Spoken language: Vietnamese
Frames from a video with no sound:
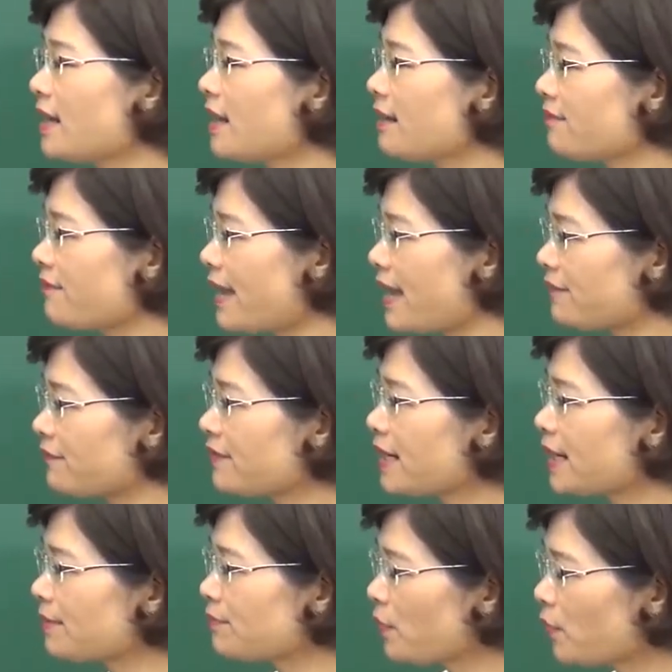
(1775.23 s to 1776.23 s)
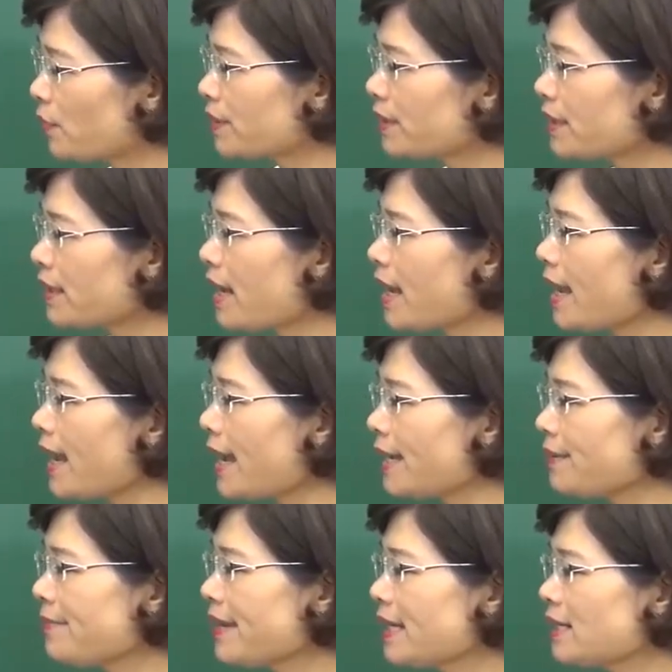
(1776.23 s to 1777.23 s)
Và phương án 4 hai
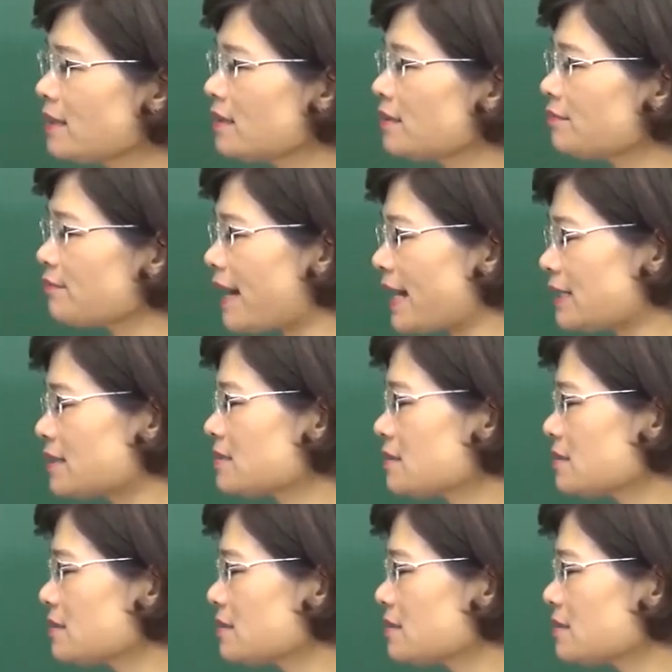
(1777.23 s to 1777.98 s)
bên ngừng bắn